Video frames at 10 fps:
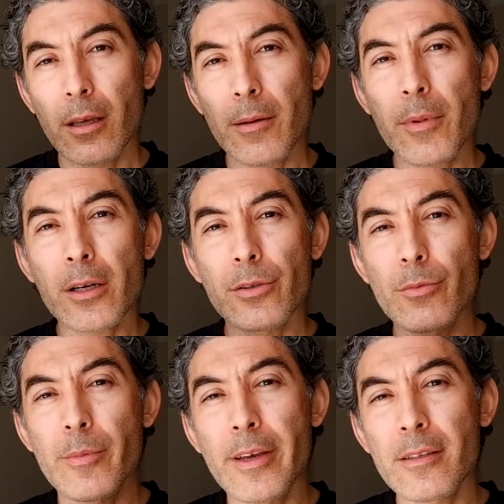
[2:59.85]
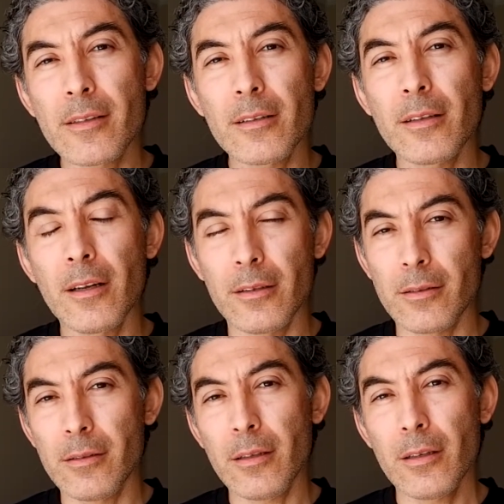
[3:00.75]
E, maksimum enstantane
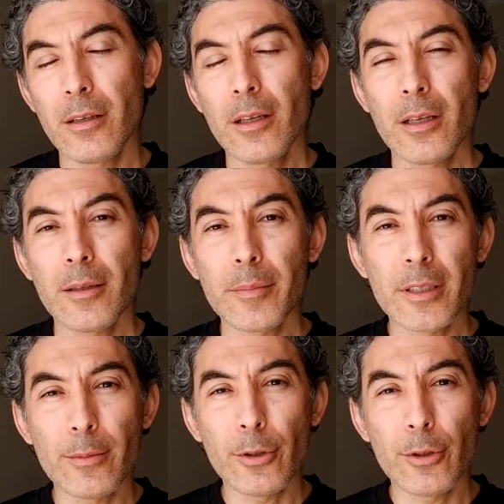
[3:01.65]
hızı ise 1